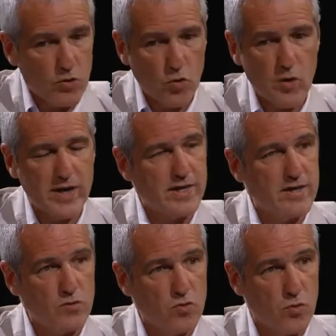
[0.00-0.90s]
Uruguay,
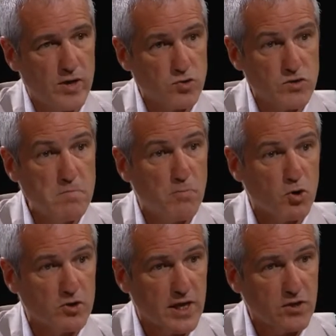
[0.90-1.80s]
eh, Uruguay es un
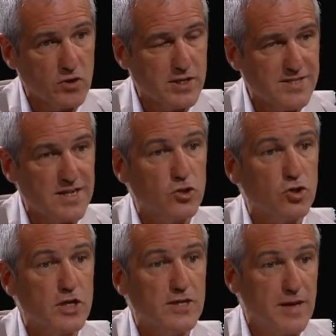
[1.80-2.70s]
importador de
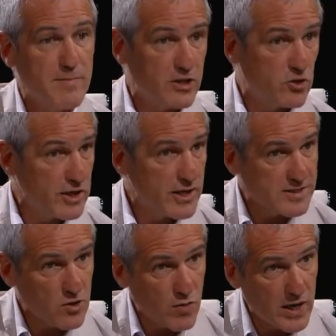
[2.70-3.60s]
130.000
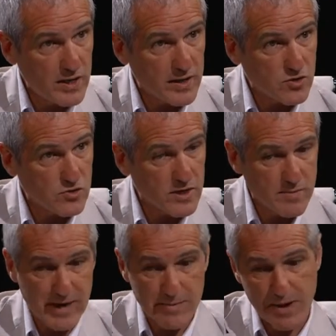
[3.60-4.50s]
toneladas anuales de ración animal.